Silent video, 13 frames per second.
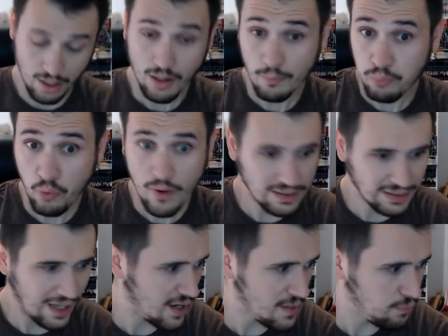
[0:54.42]
Pourquoi le
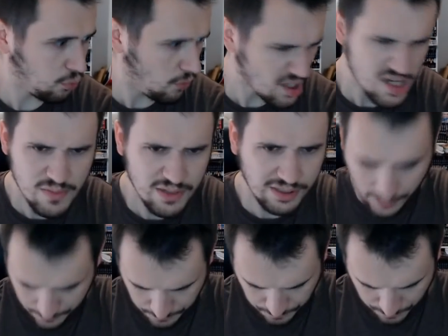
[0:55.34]
travail Pourquoi j'ai mis ça
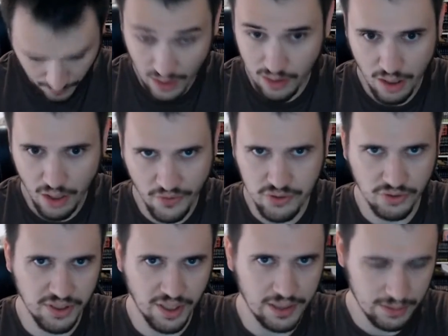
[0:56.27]
en fait, j'en
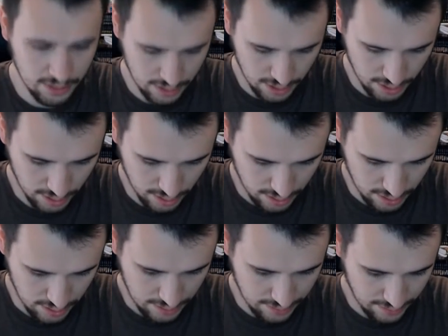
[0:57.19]
sais rien.
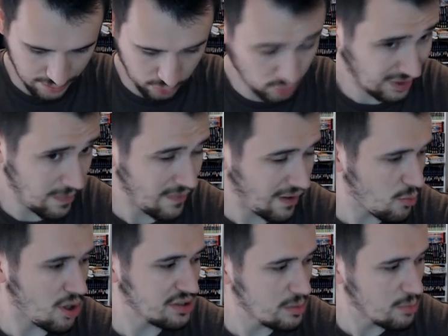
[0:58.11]
Ce sera pas
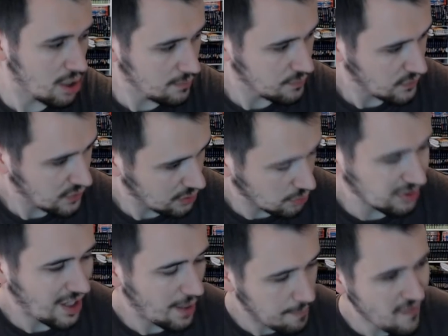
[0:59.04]
vraiment un débat. Ce
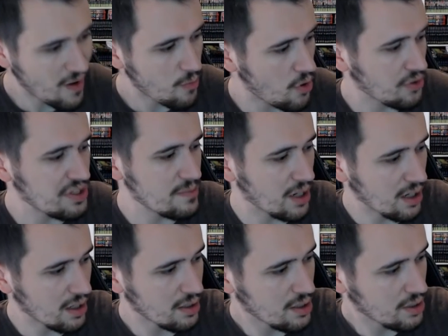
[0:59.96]
sera pas vraiment un
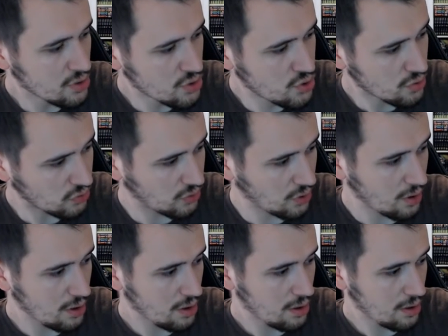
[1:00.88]
débat. Juste,
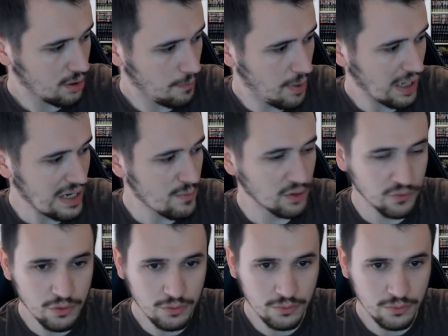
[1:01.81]
parlez-moi de vous.